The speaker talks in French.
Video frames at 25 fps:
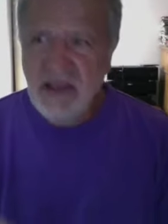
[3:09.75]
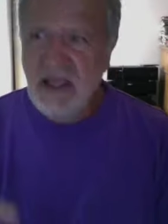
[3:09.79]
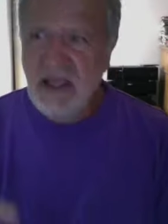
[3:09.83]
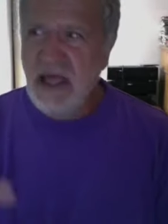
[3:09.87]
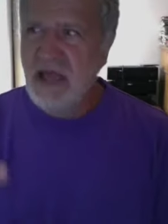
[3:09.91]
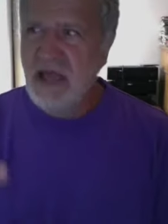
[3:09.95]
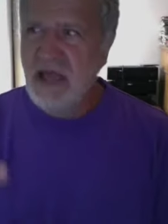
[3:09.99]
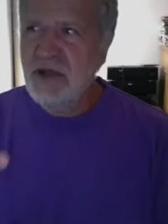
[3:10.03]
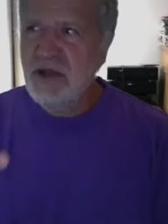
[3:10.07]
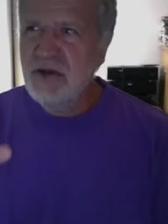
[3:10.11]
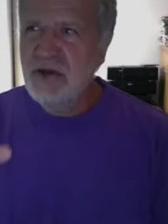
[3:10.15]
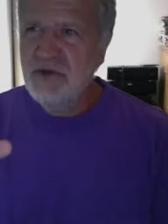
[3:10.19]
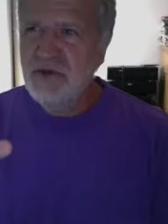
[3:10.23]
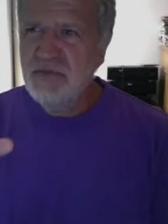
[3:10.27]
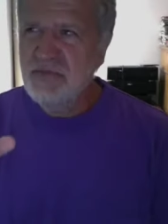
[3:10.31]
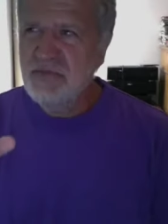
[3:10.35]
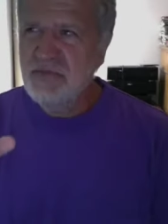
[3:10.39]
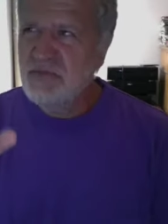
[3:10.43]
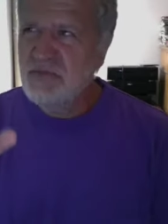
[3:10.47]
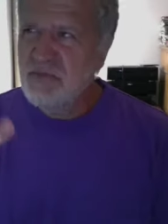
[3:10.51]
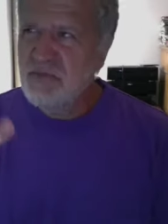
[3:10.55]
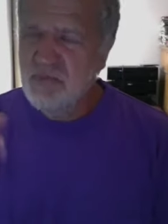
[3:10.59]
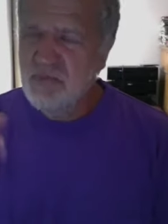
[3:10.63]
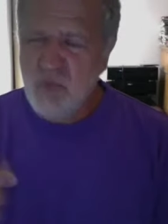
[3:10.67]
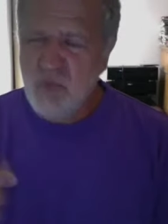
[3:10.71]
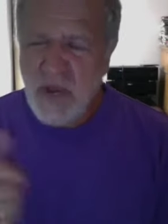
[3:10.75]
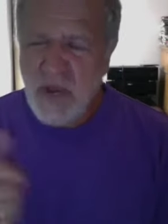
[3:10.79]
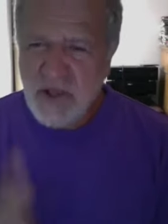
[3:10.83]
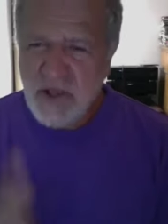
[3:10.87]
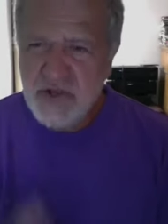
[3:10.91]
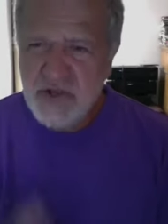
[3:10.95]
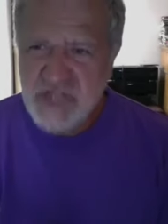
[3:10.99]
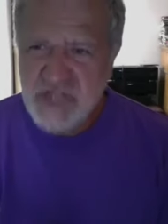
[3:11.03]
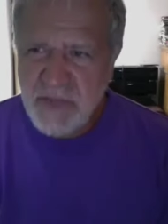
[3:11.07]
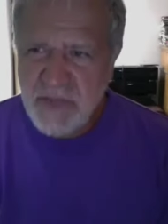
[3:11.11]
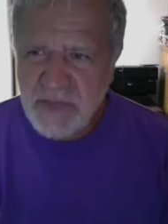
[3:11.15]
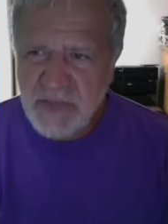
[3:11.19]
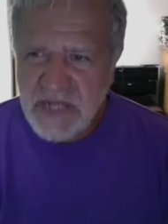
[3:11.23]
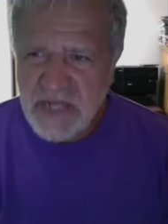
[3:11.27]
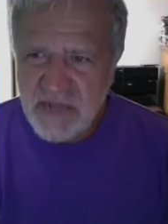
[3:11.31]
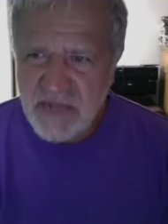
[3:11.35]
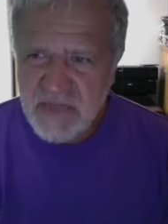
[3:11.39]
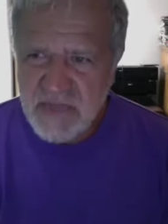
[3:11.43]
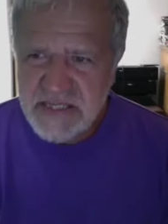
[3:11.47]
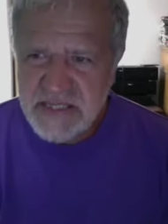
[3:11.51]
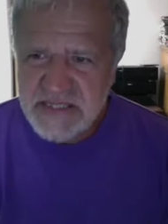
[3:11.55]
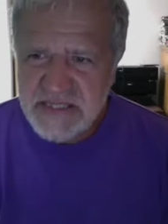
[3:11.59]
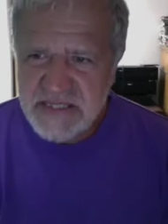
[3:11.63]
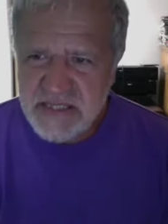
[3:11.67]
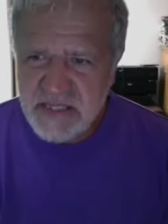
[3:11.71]
Euh, moi, quand j'ai appris la
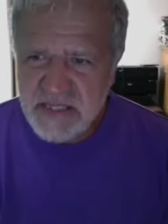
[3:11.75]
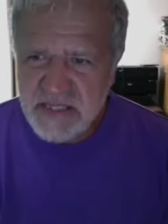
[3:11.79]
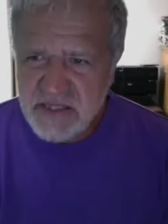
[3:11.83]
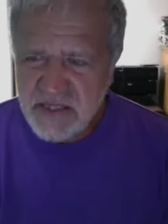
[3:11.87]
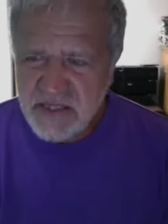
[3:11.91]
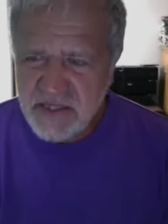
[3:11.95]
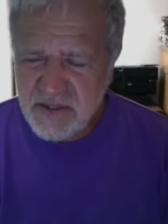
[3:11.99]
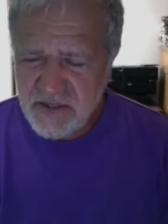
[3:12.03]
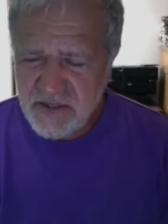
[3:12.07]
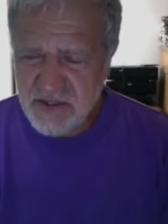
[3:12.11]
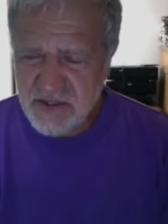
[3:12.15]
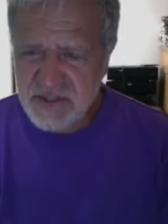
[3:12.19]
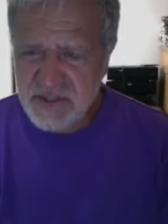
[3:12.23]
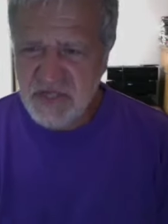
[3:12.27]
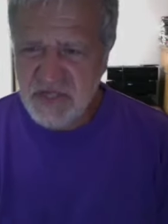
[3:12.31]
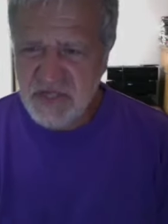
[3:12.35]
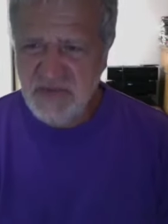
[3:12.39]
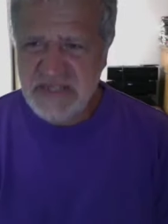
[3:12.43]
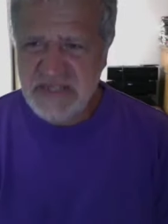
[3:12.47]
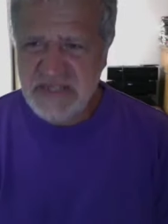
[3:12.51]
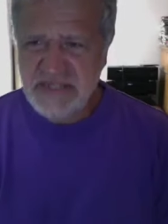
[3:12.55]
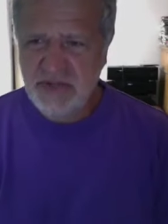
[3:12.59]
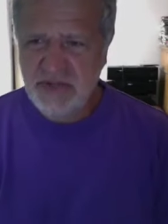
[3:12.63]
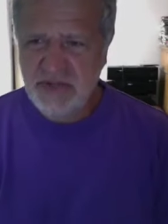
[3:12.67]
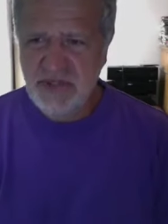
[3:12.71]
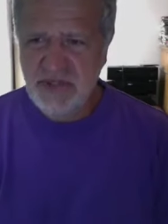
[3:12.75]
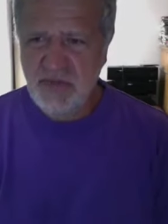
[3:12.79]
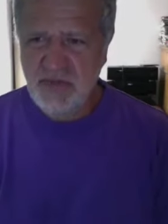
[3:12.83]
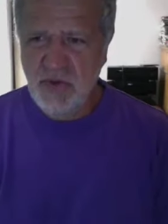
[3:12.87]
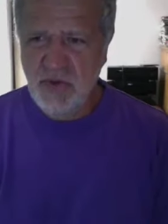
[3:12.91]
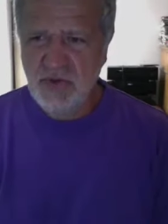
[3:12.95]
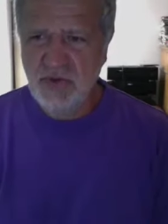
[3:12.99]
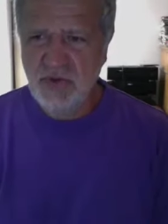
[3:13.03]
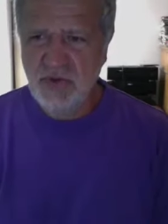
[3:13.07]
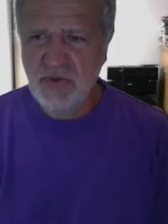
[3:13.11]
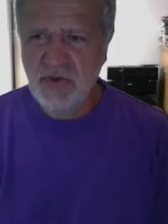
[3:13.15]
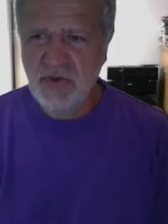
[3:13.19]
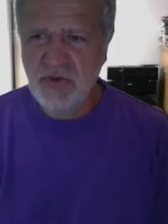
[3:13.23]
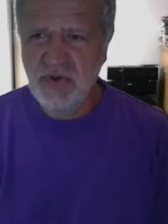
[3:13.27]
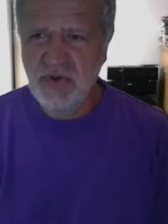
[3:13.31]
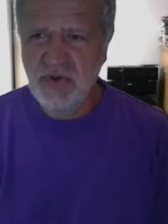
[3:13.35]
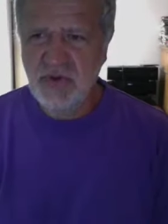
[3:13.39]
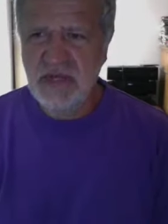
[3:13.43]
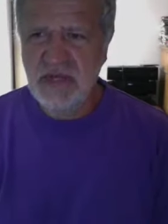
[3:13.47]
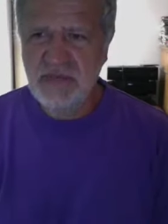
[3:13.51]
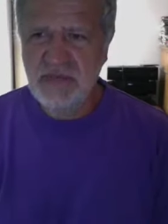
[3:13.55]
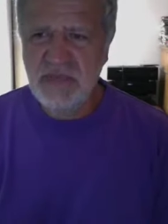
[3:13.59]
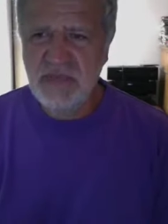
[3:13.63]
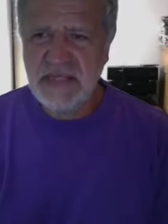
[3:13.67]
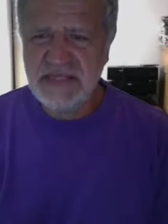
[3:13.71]
médecine, j'avais le sentiment que les
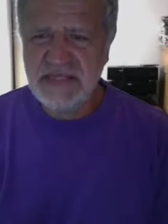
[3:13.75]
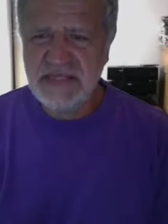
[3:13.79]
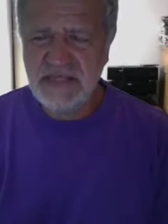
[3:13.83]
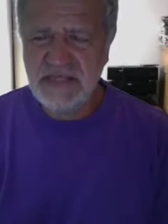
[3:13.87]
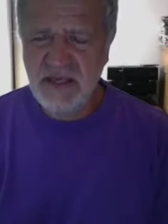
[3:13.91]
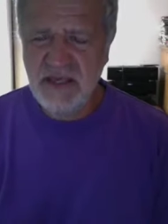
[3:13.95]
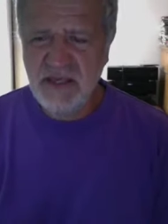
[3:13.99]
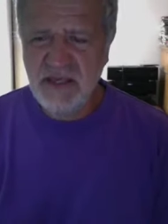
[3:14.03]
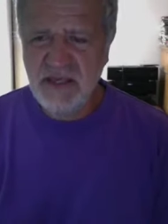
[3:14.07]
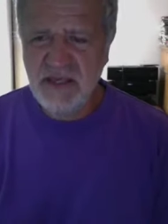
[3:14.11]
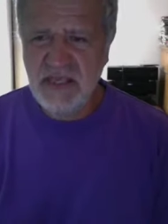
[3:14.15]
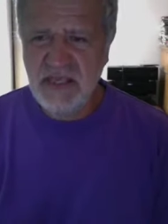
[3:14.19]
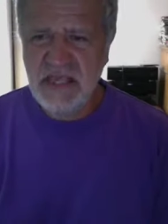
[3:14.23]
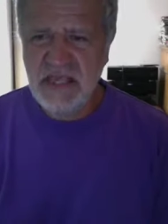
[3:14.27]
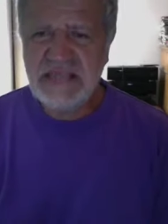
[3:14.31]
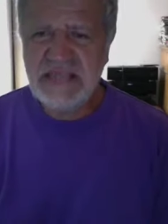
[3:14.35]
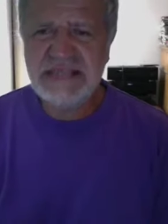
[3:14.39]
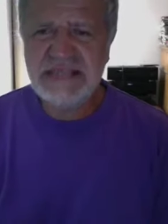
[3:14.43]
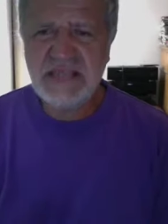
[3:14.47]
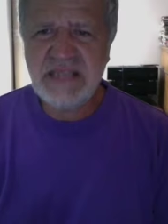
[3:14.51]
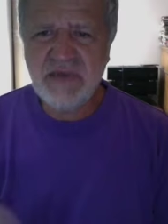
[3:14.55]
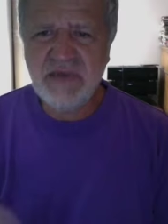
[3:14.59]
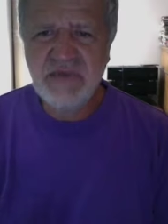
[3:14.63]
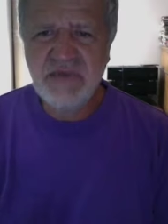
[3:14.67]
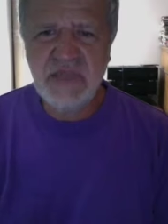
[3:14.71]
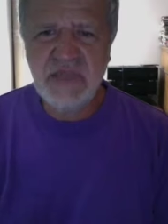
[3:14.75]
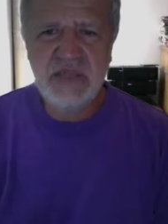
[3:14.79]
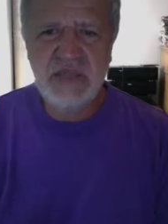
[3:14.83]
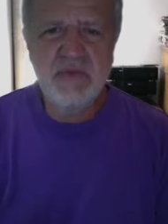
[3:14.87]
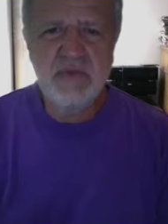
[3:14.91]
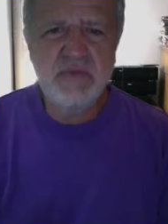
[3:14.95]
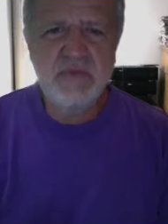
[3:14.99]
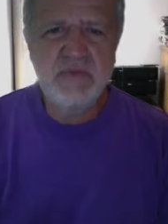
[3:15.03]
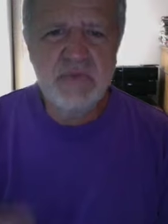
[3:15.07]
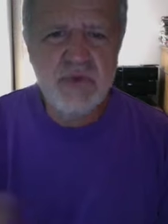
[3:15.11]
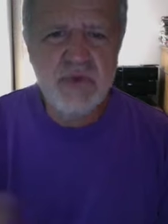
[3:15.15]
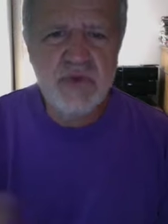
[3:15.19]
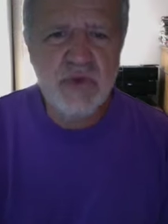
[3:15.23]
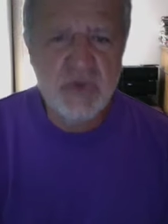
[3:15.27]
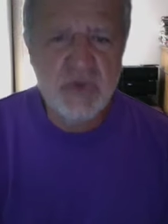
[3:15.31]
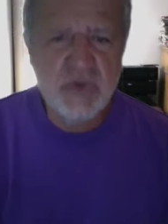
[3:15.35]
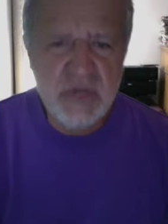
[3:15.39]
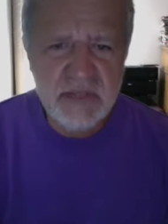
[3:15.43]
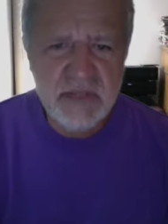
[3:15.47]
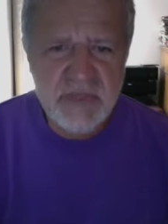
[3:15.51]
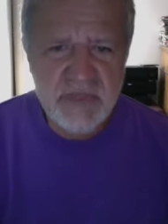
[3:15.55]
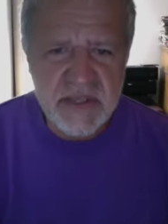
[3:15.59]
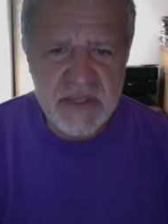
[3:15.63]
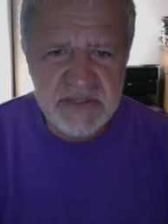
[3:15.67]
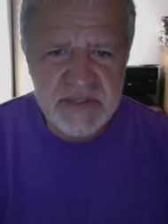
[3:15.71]
médecins, ils savaient mieux que les
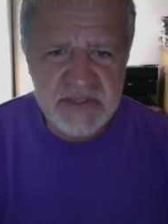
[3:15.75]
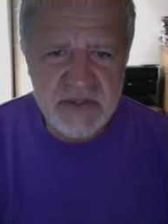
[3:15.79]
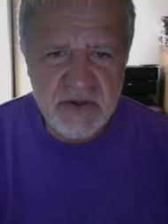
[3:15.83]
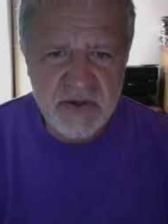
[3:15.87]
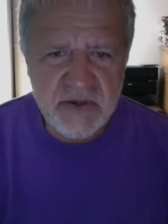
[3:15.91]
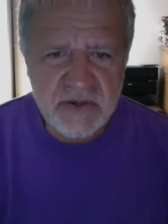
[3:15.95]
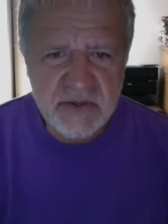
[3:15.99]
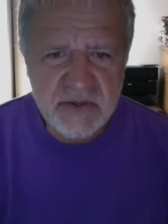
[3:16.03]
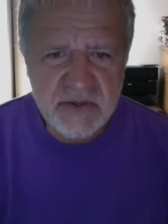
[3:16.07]
patients